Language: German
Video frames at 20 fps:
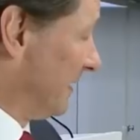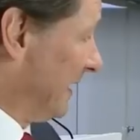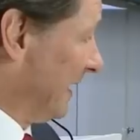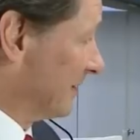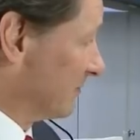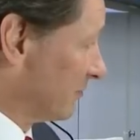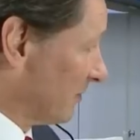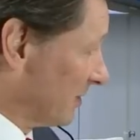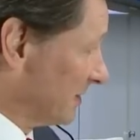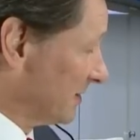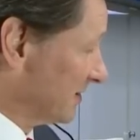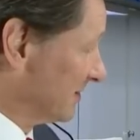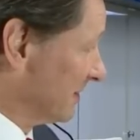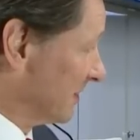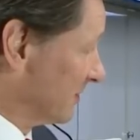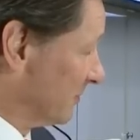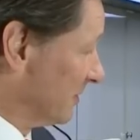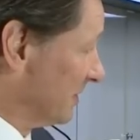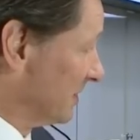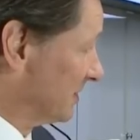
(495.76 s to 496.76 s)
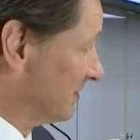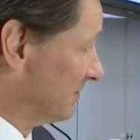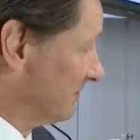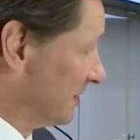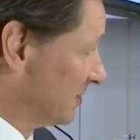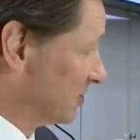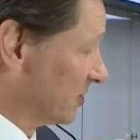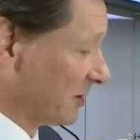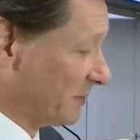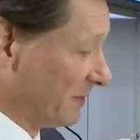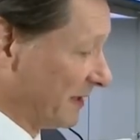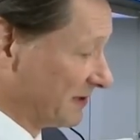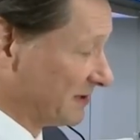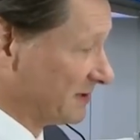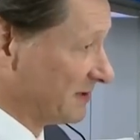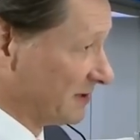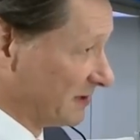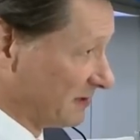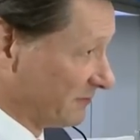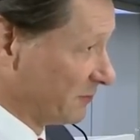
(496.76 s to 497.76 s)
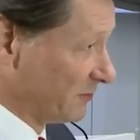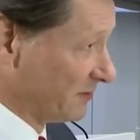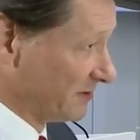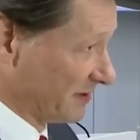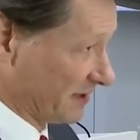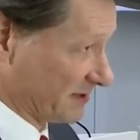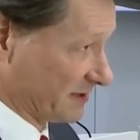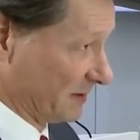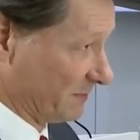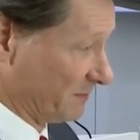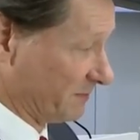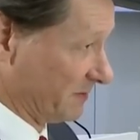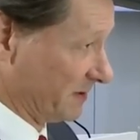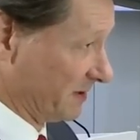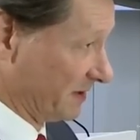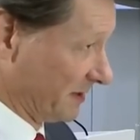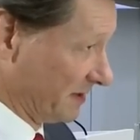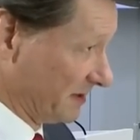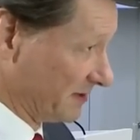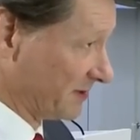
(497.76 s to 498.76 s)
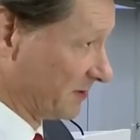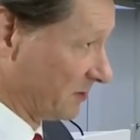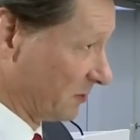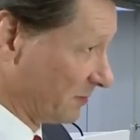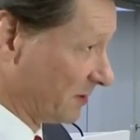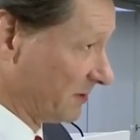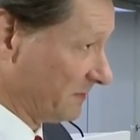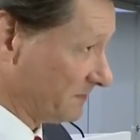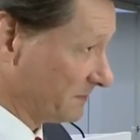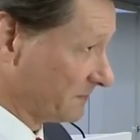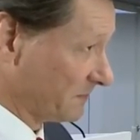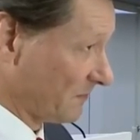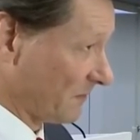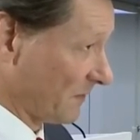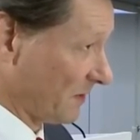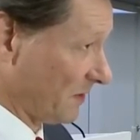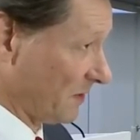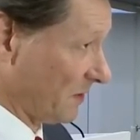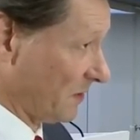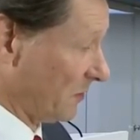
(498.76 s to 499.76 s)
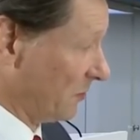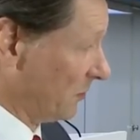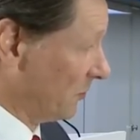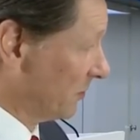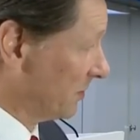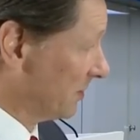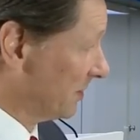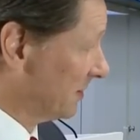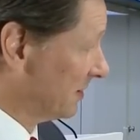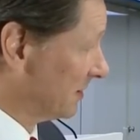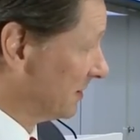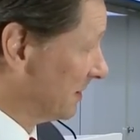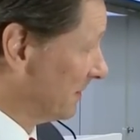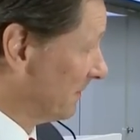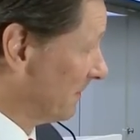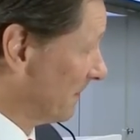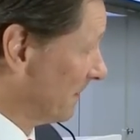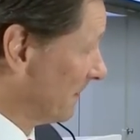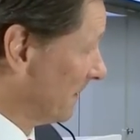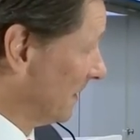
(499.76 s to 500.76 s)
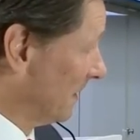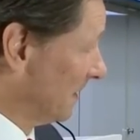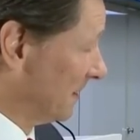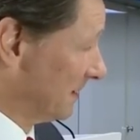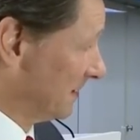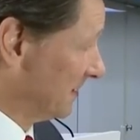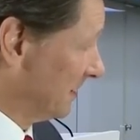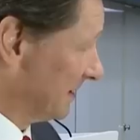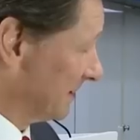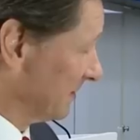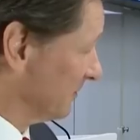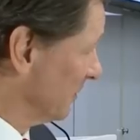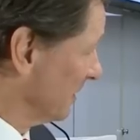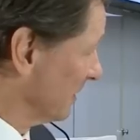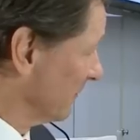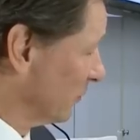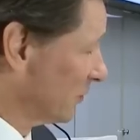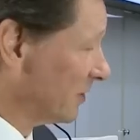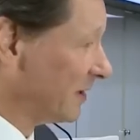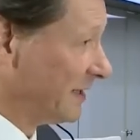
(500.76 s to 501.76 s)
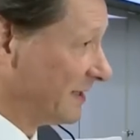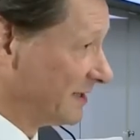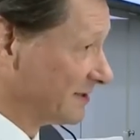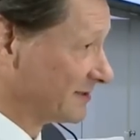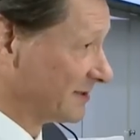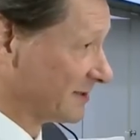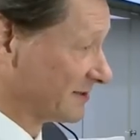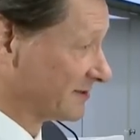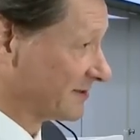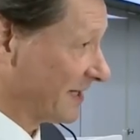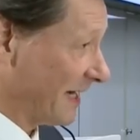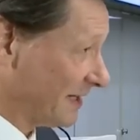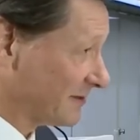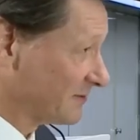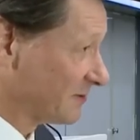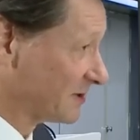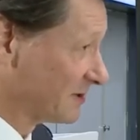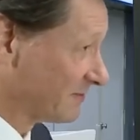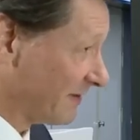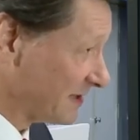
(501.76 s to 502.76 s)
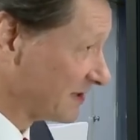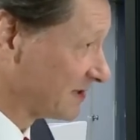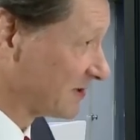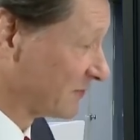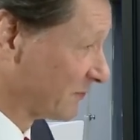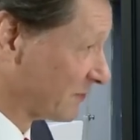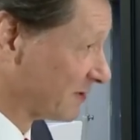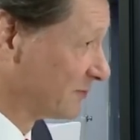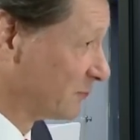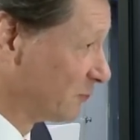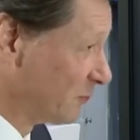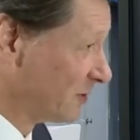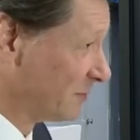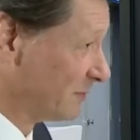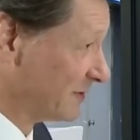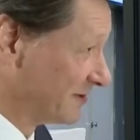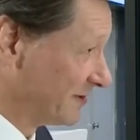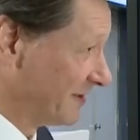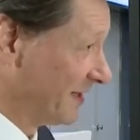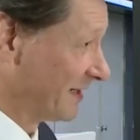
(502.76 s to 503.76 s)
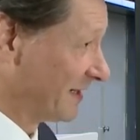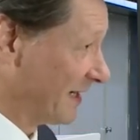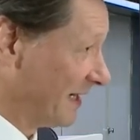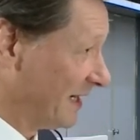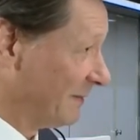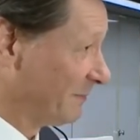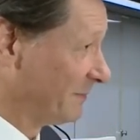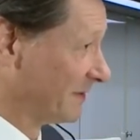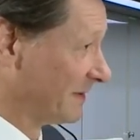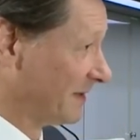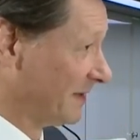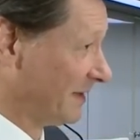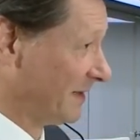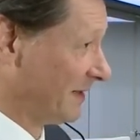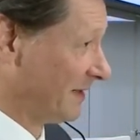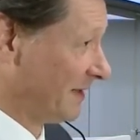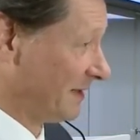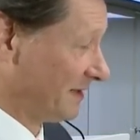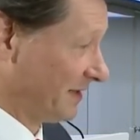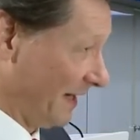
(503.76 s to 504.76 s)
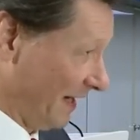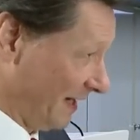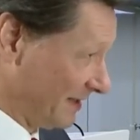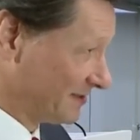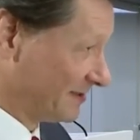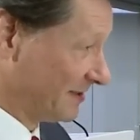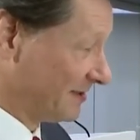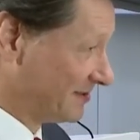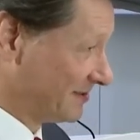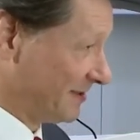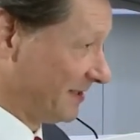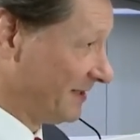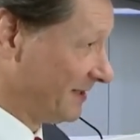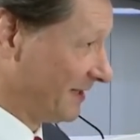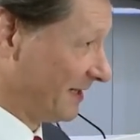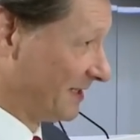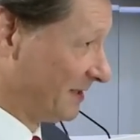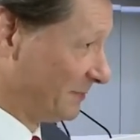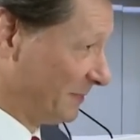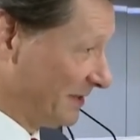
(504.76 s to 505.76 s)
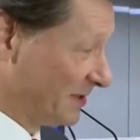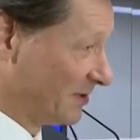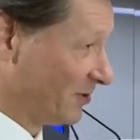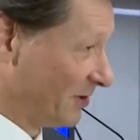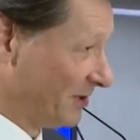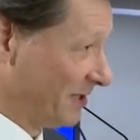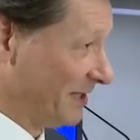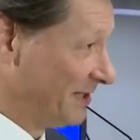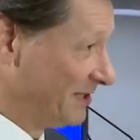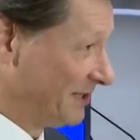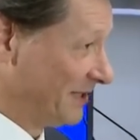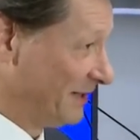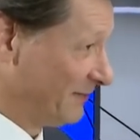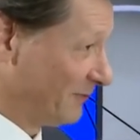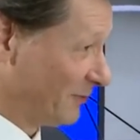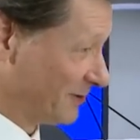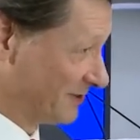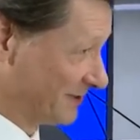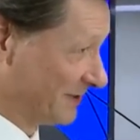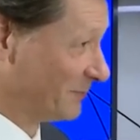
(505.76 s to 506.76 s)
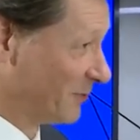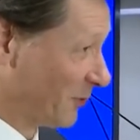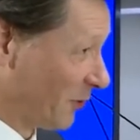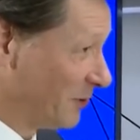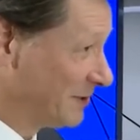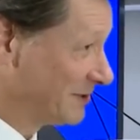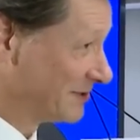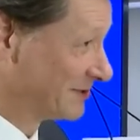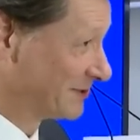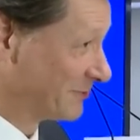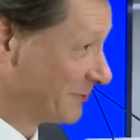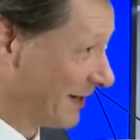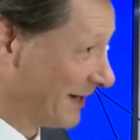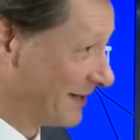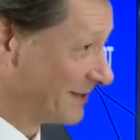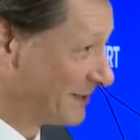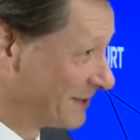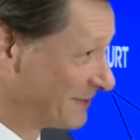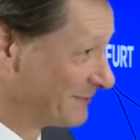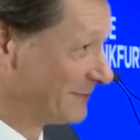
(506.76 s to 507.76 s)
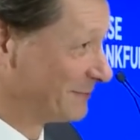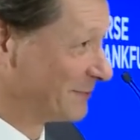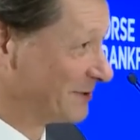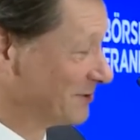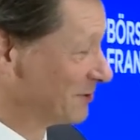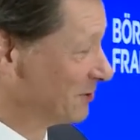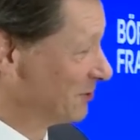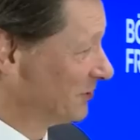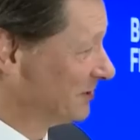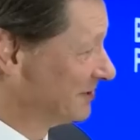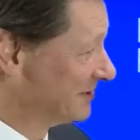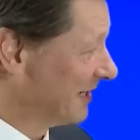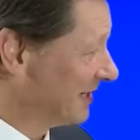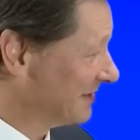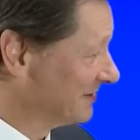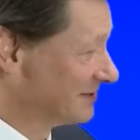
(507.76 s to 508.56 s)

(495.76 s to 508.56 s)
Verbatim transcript: BlackRock ist natürlich, wie ich schon im letzten Interview gesagt habe, eine Riesennummer. Und äh, ich hatte irgendwo gelesen, dass es 28 Versuche bisher gab, der SEC einen Bitcoin-ETF aus dem Kreuz zu leihen, wie man so schön sagt.